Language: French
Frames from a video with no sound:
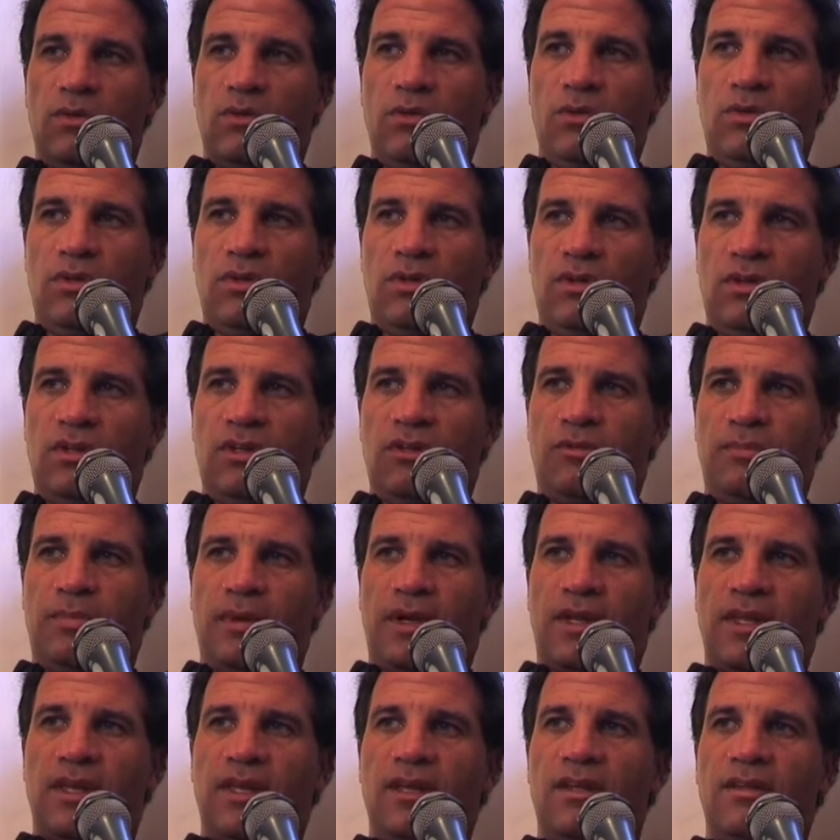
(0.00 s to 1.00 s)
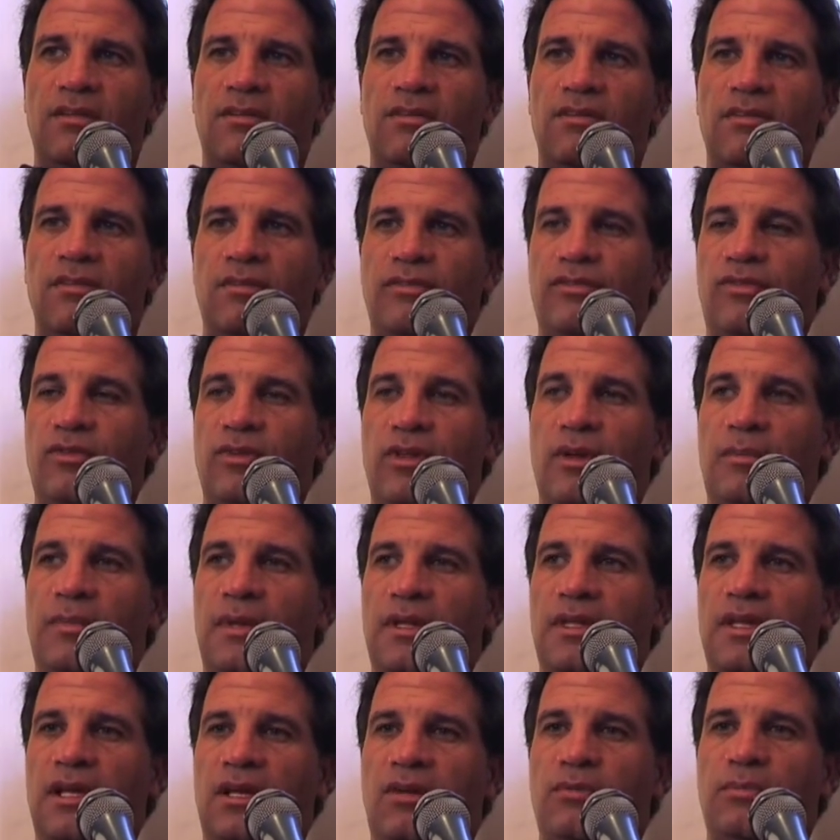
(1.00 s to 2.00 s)
une expérience
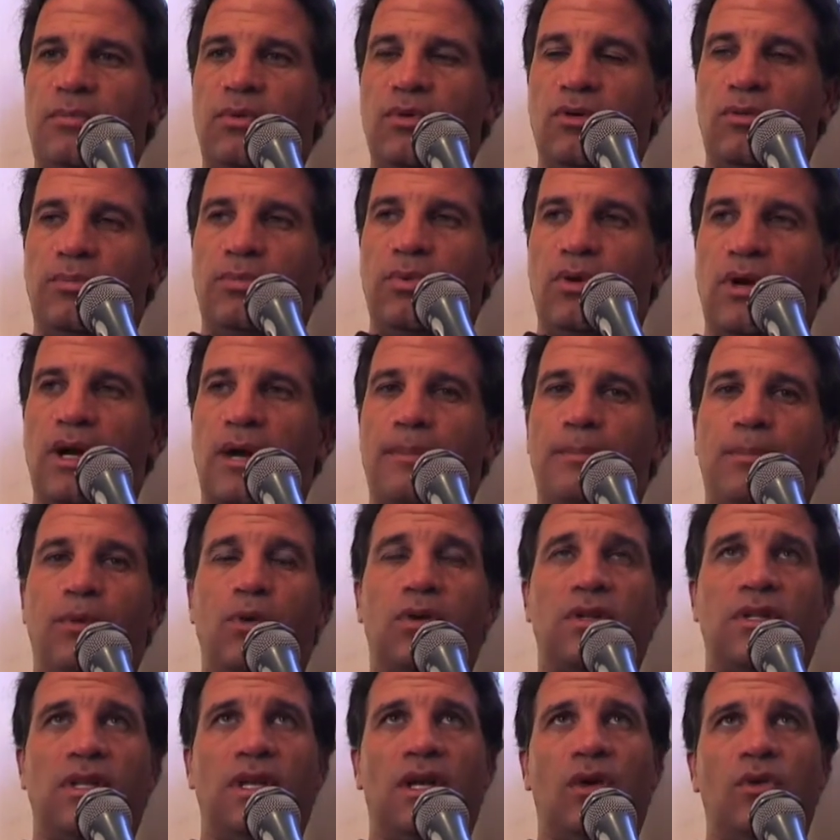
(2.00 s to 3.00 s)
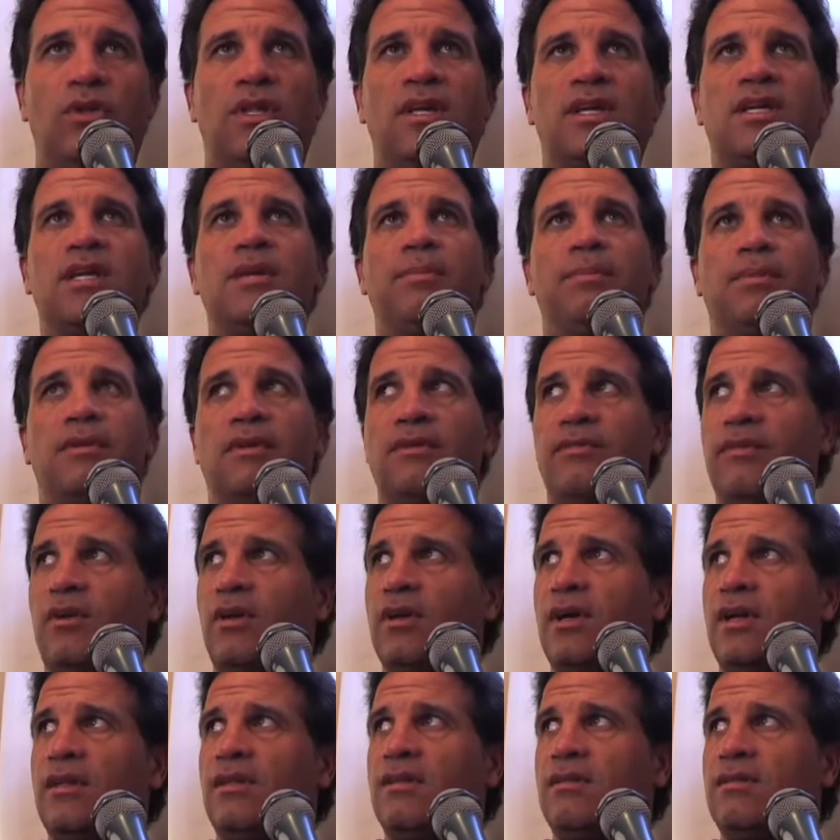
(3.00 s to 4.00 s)
fondamentale pour, pour apporter à une équipe qui va
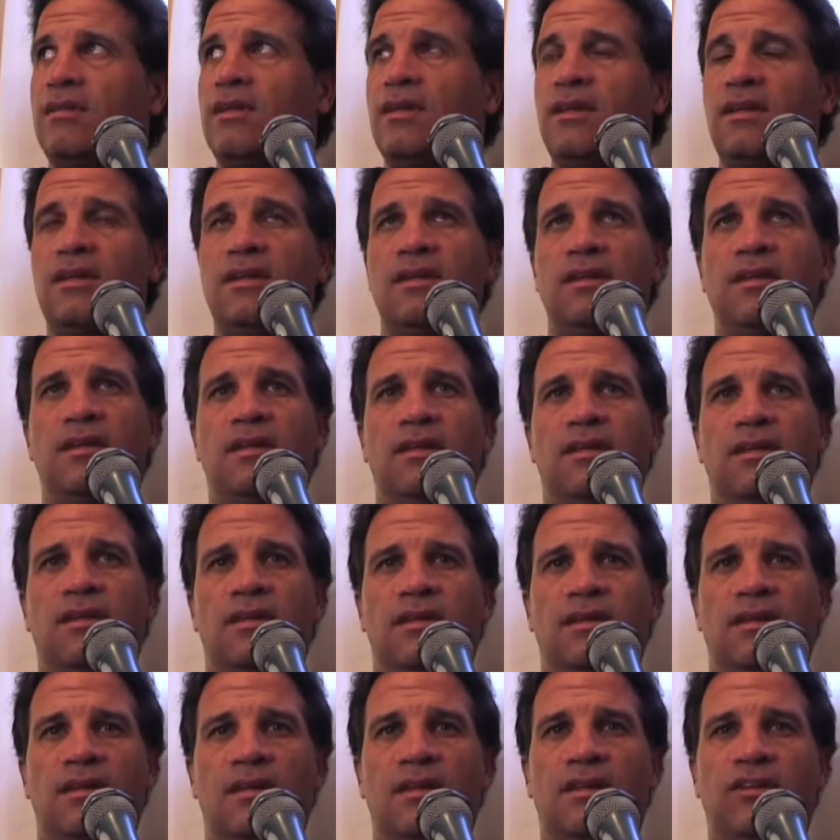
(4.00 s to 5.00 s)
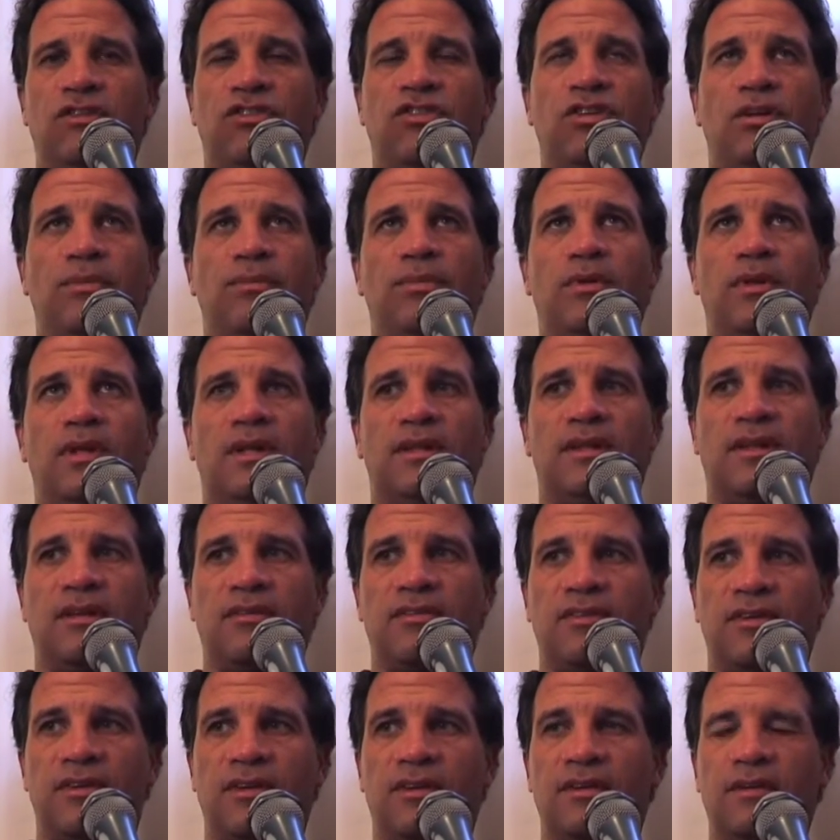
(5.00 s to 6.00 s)
organiser les championnats
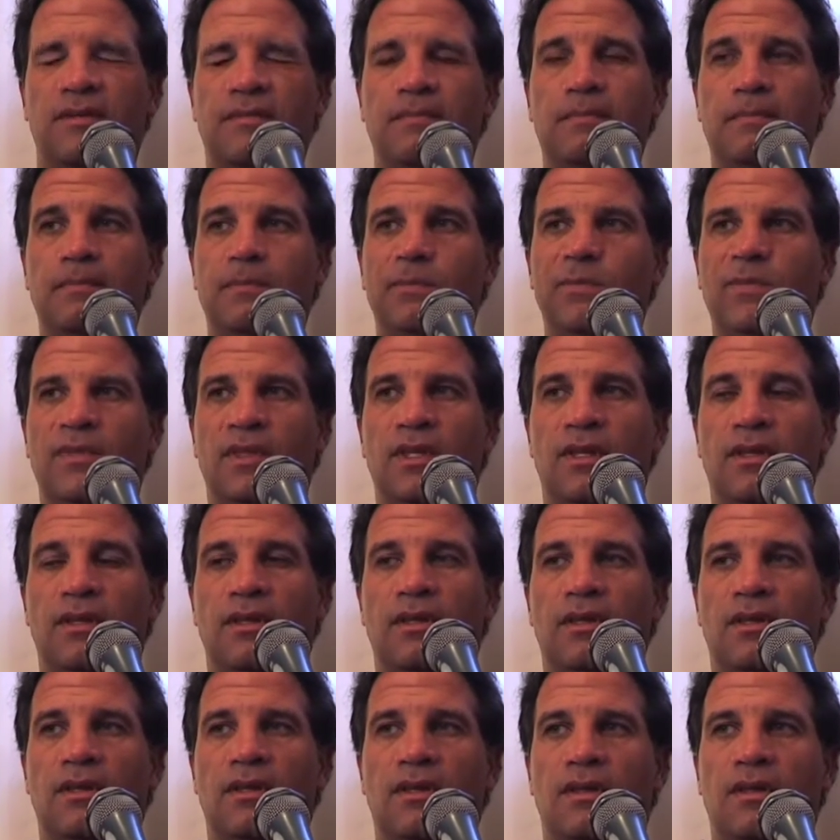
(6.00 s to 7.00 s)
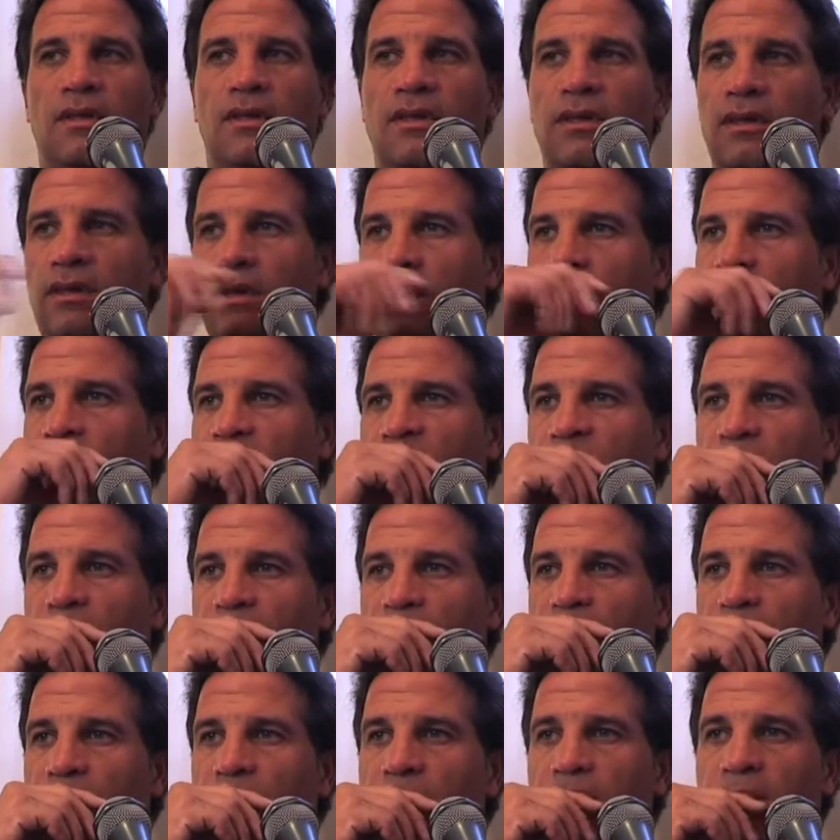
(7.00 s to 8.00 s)
d'Afrique.
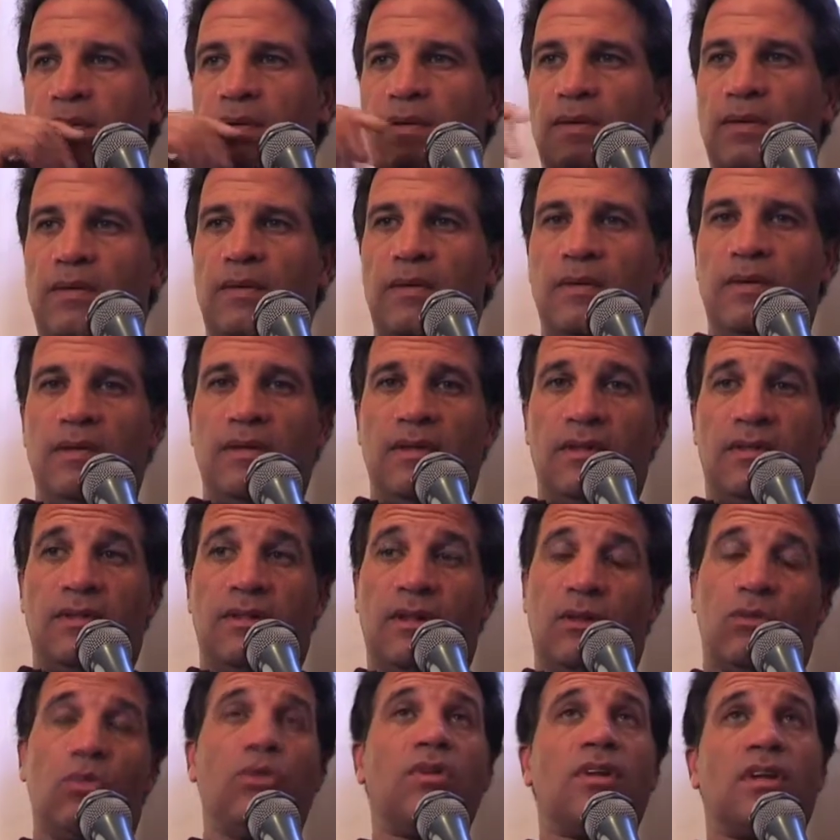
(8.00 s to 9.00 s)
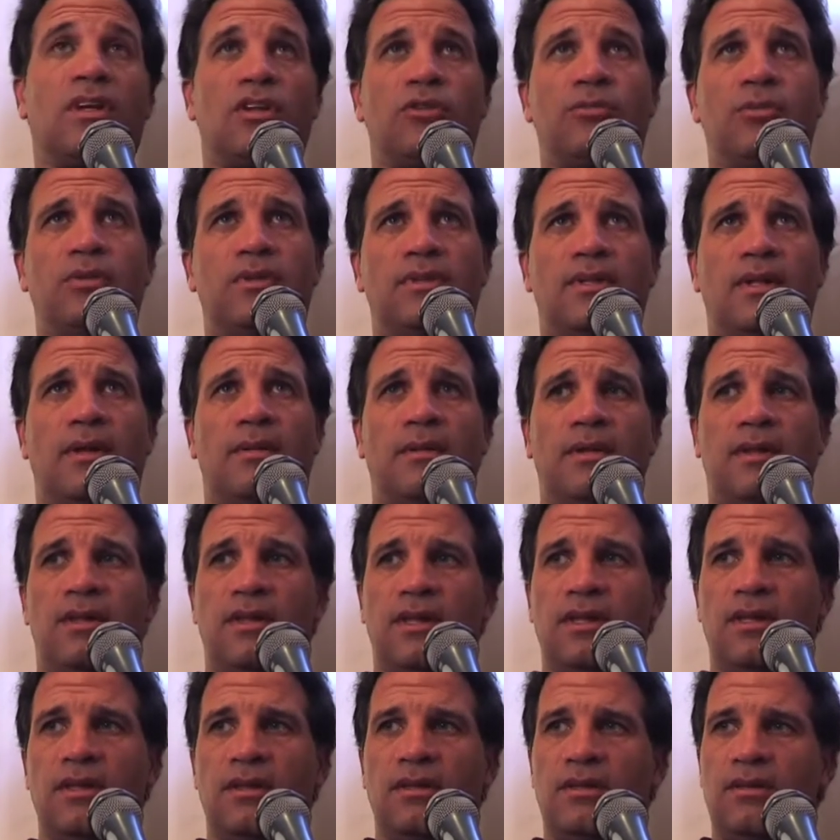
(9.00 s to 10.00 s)
Et c'est une
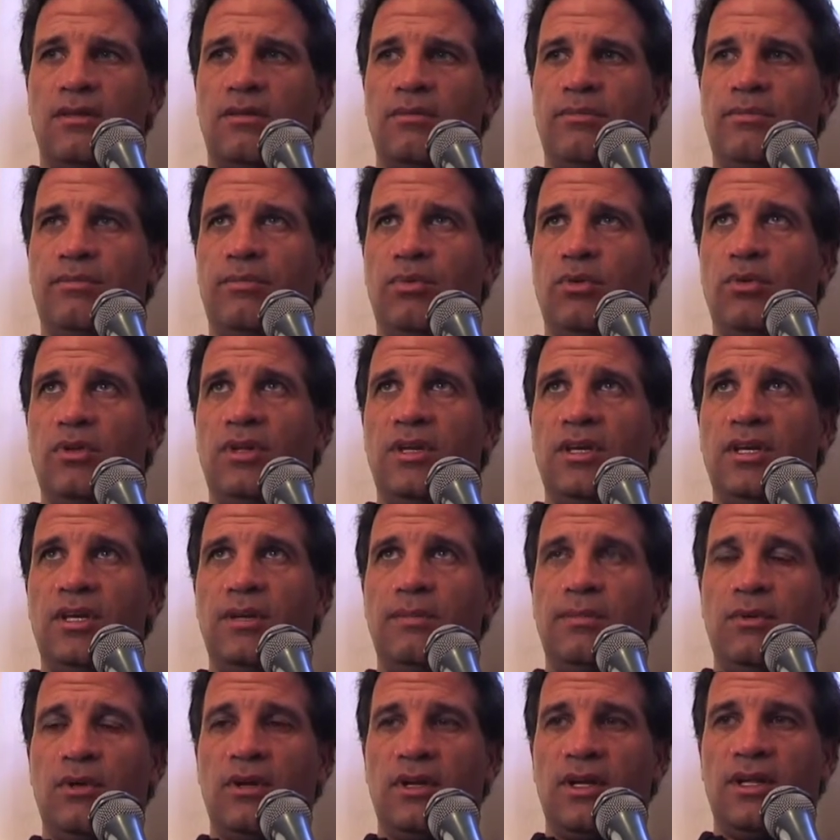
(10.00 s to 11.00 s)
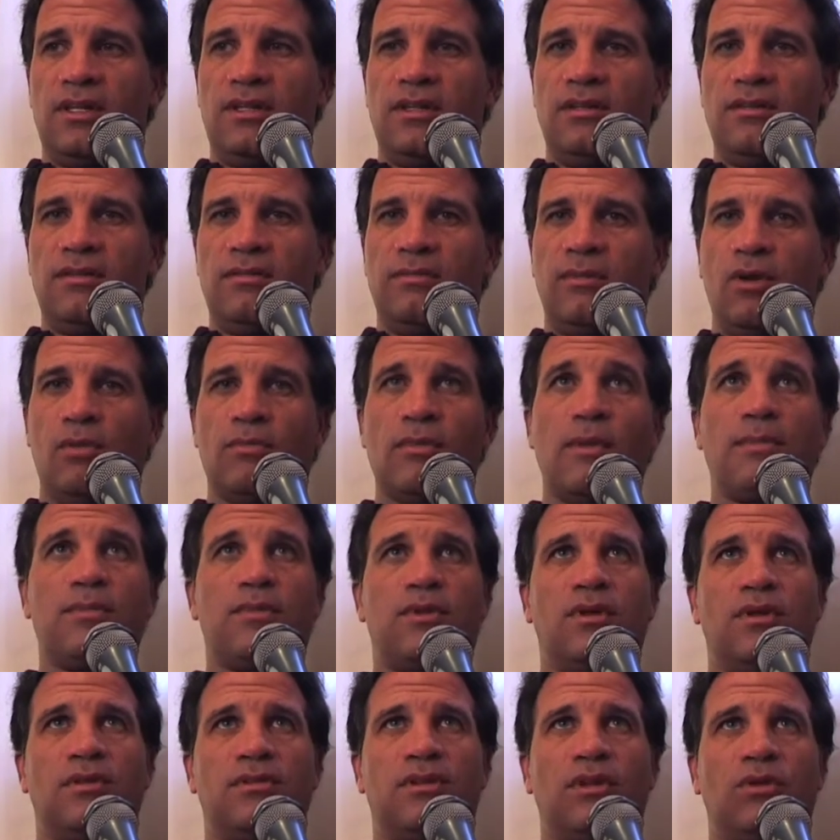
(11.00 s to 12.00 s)
responsabilité pour une équipe qui organise, mais en
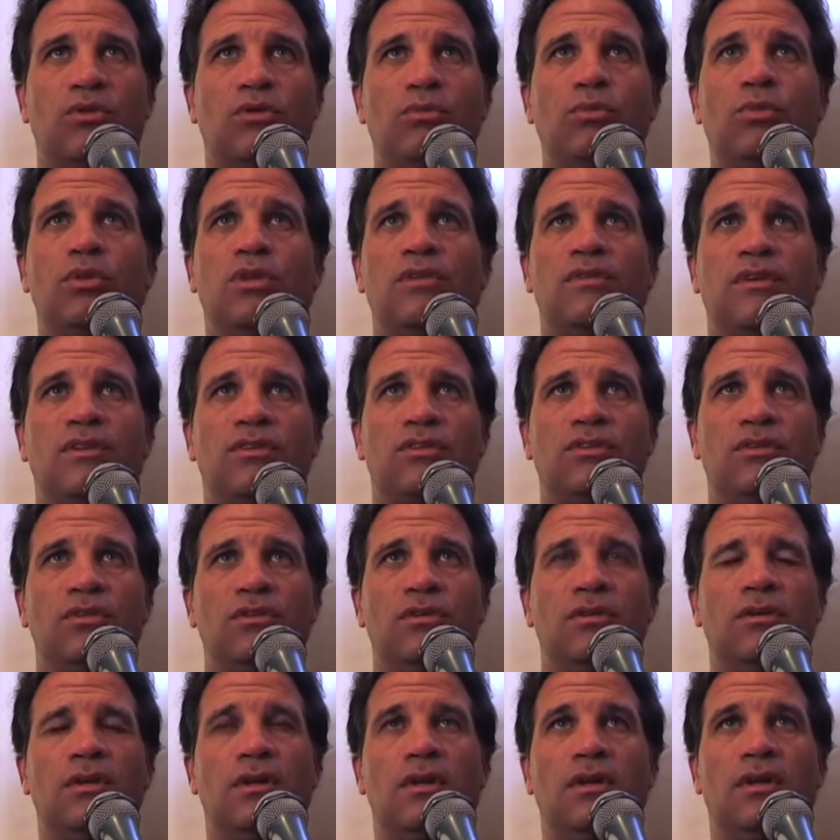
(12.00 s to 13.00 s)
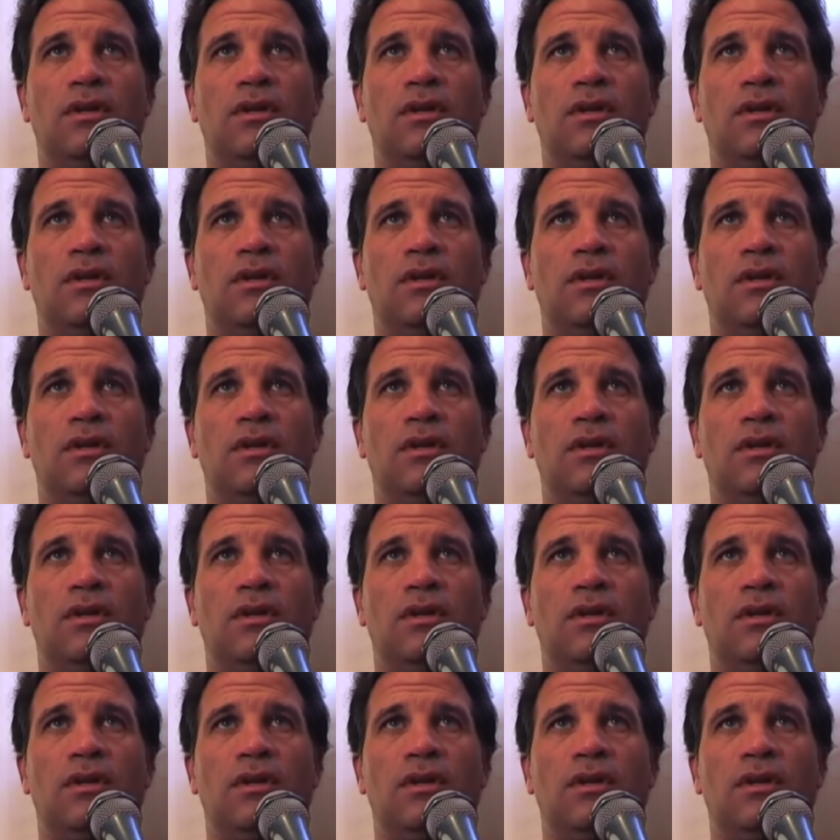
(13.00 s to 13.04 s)
même temps, c'est une motivation